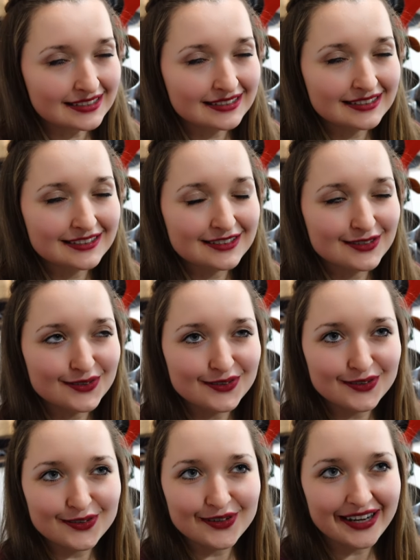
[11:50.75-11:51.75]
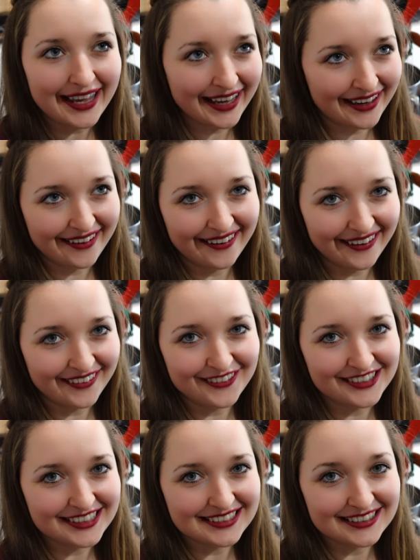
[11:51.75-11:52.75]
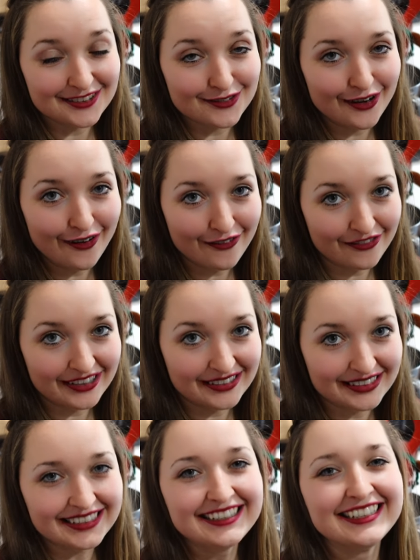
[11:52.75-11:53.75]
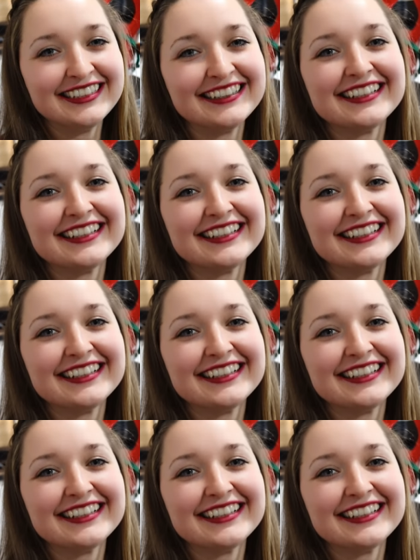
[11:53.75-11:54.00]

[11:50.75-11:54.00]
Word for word: Die sind so lecker und die sind so aufwendig,